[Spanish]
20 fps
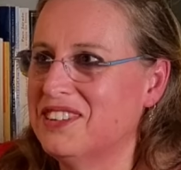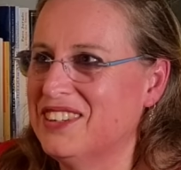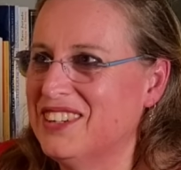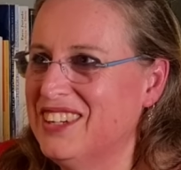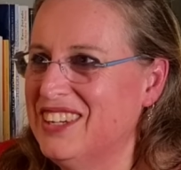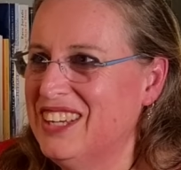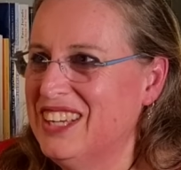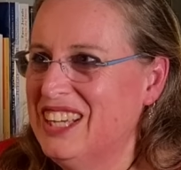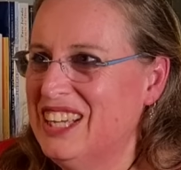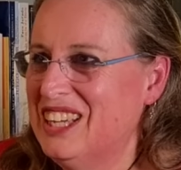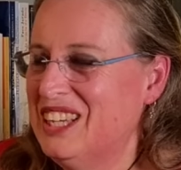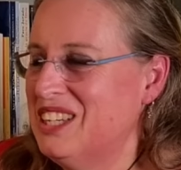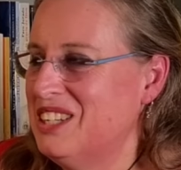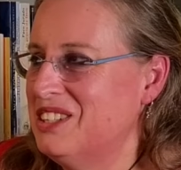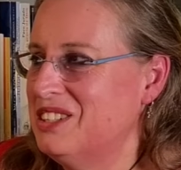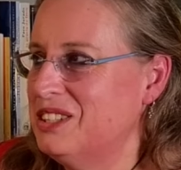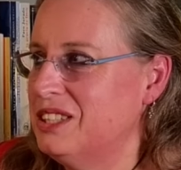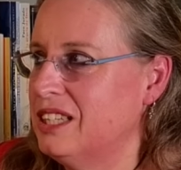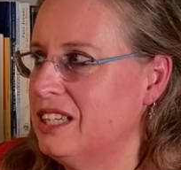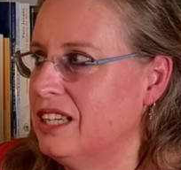
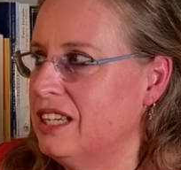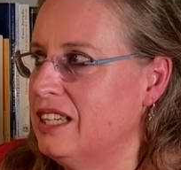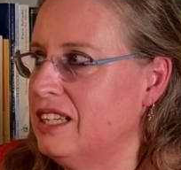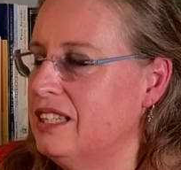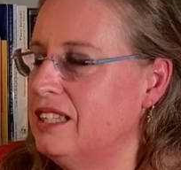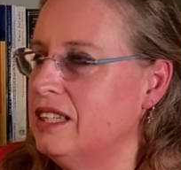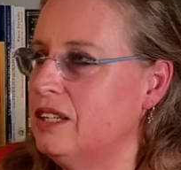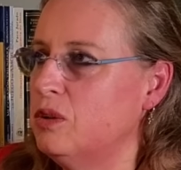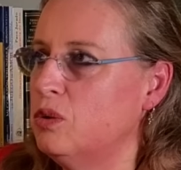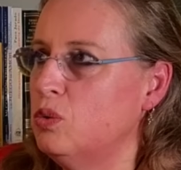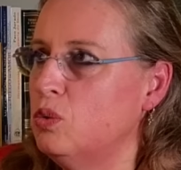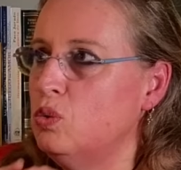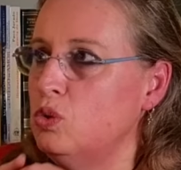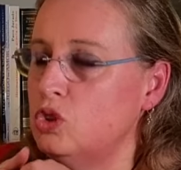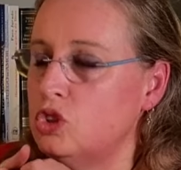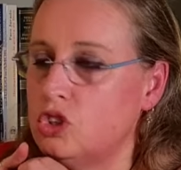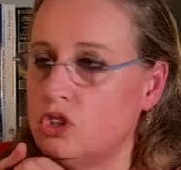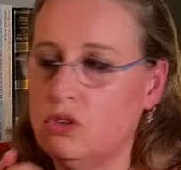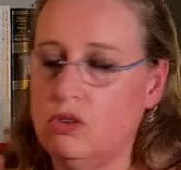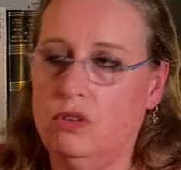o sea,
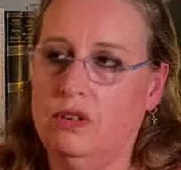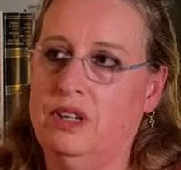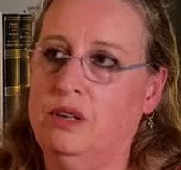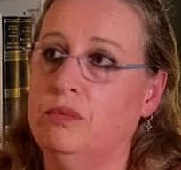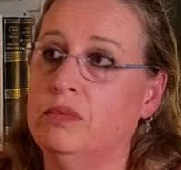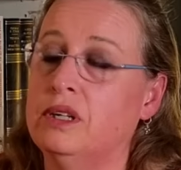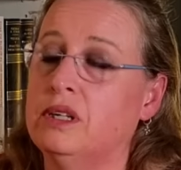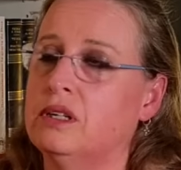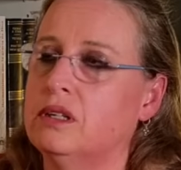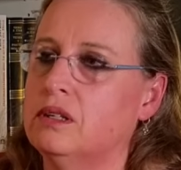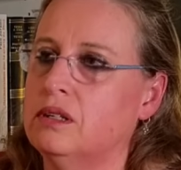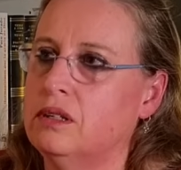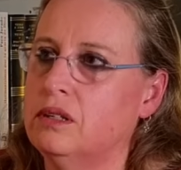un solo alma